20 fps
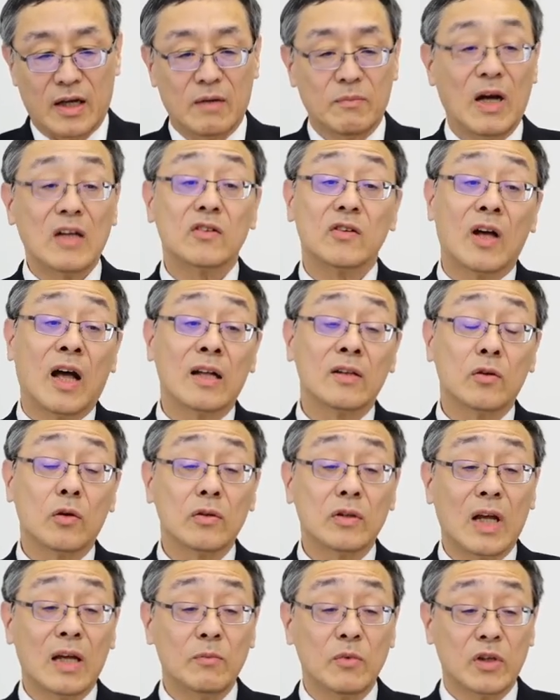まず半
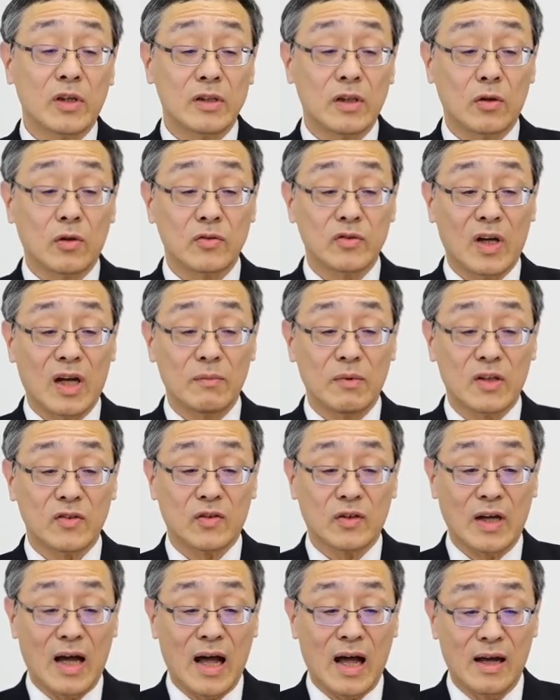導体向けでございま
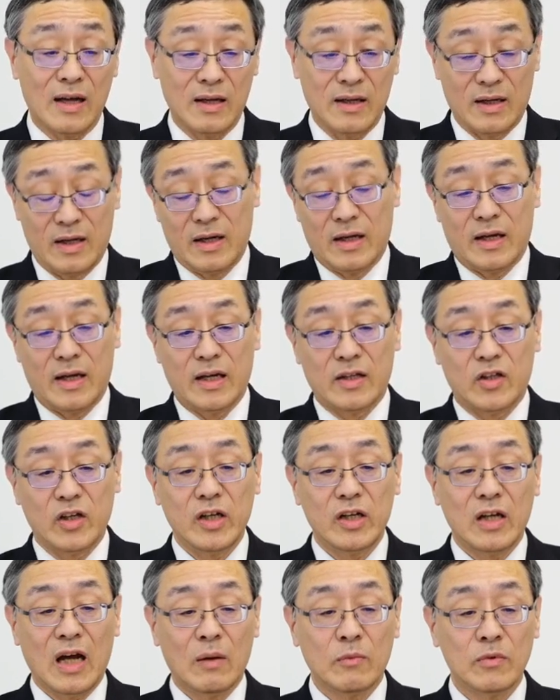すが
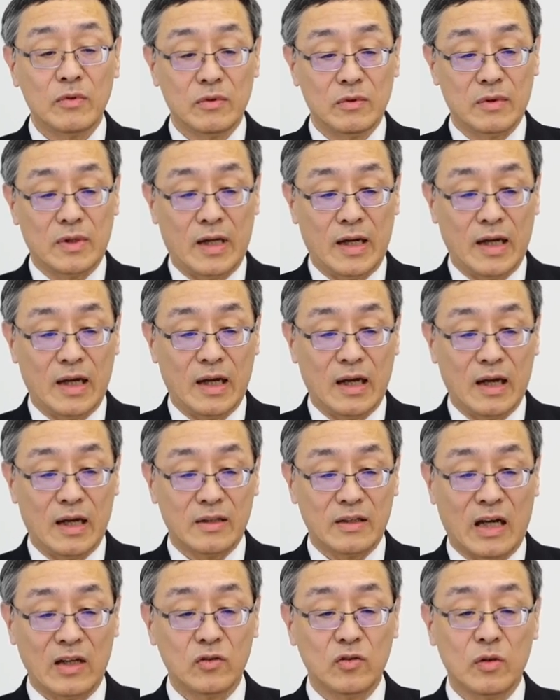DRAM
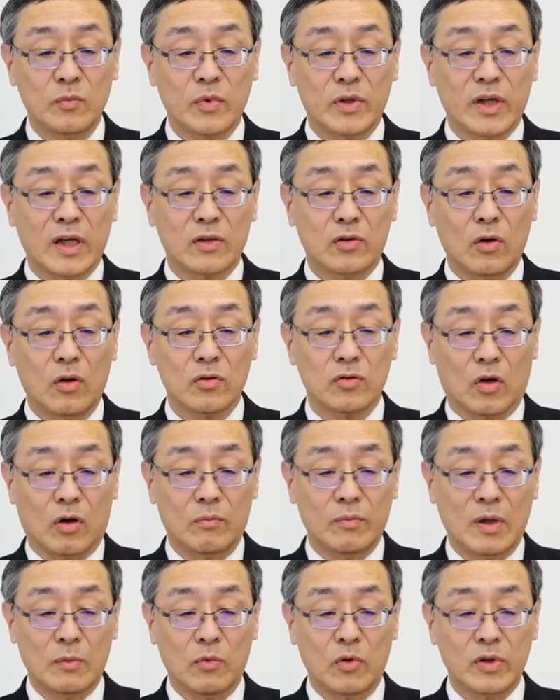難度向け等
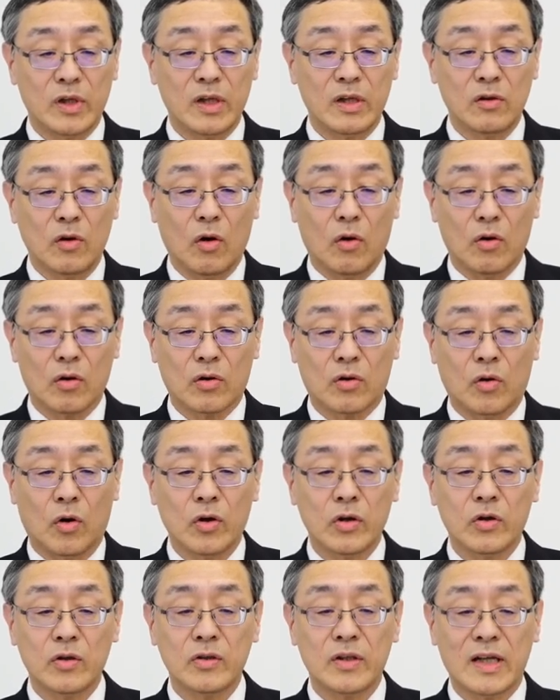のメモリーの
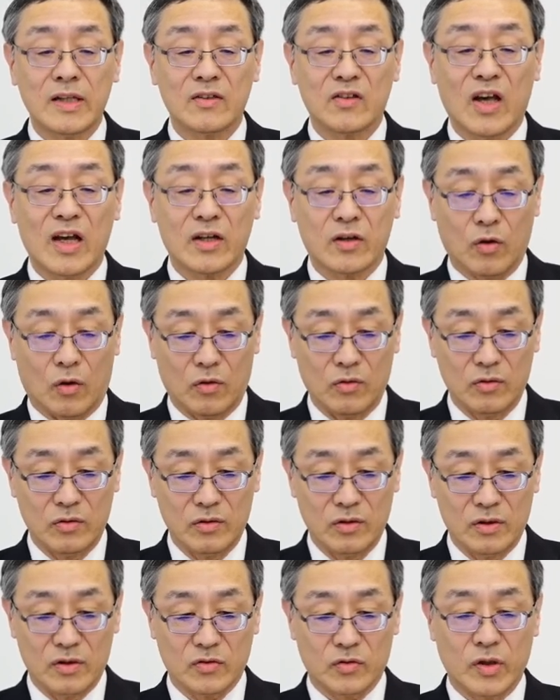高融電材料
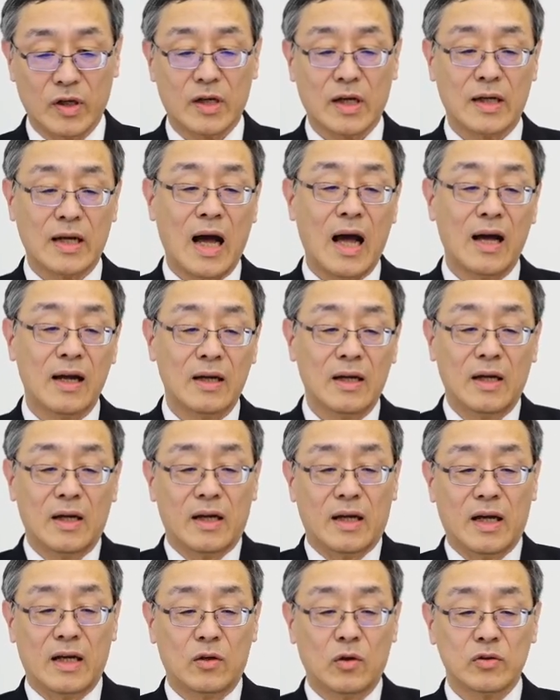それから
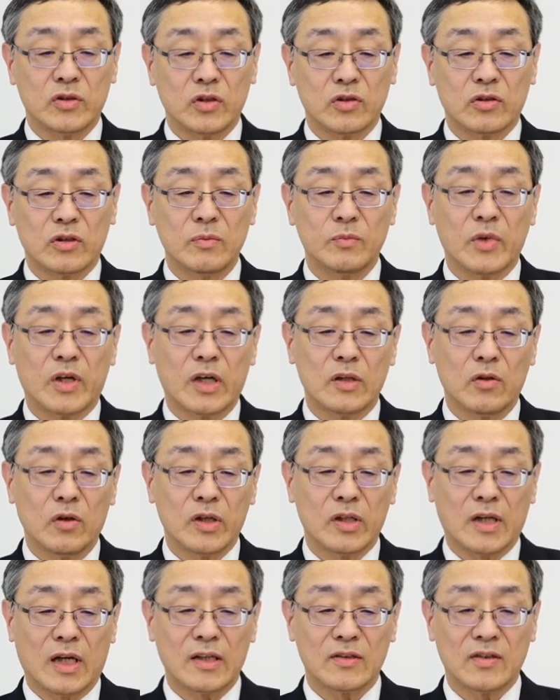ロジック向けの
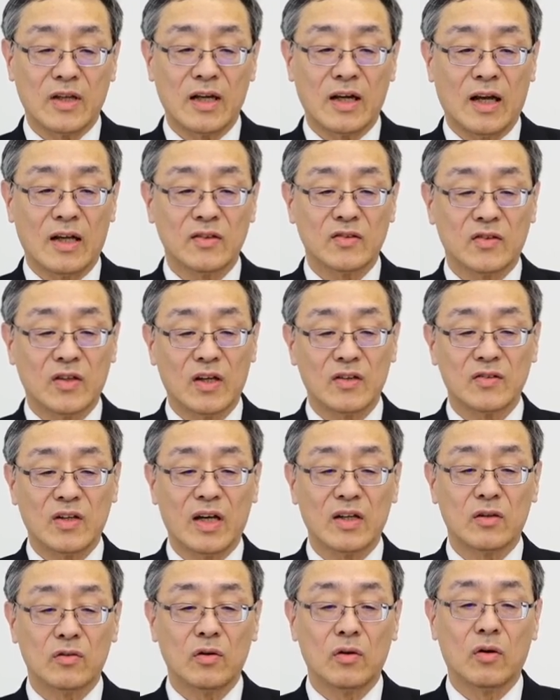光散発生
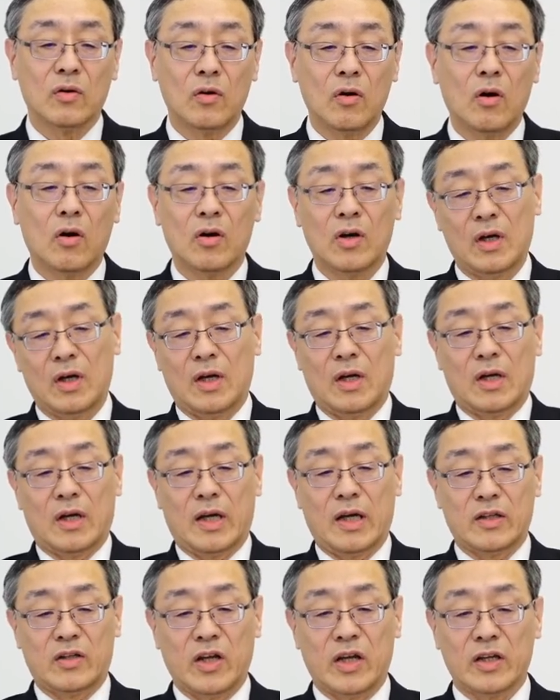剤等を
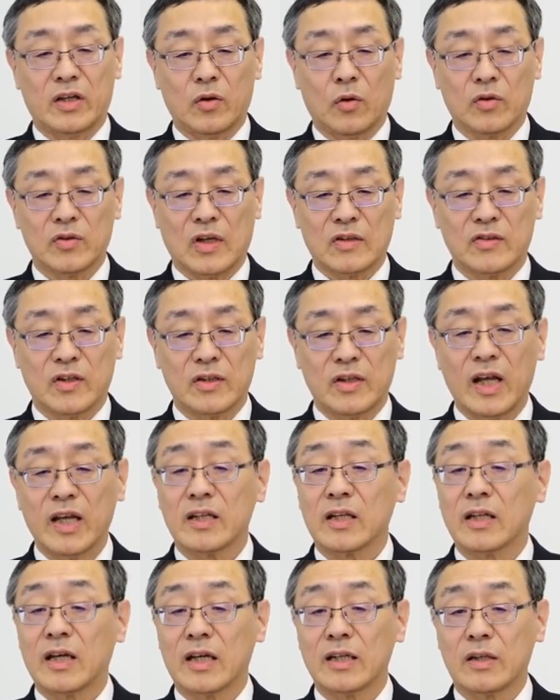提供させて
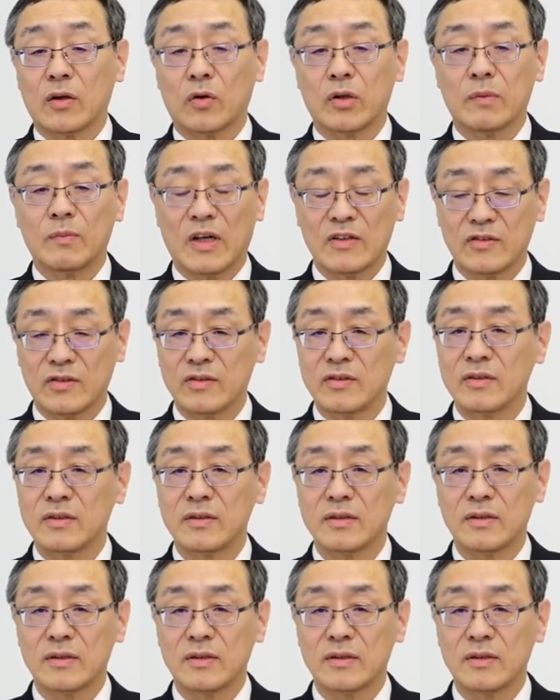いただいております。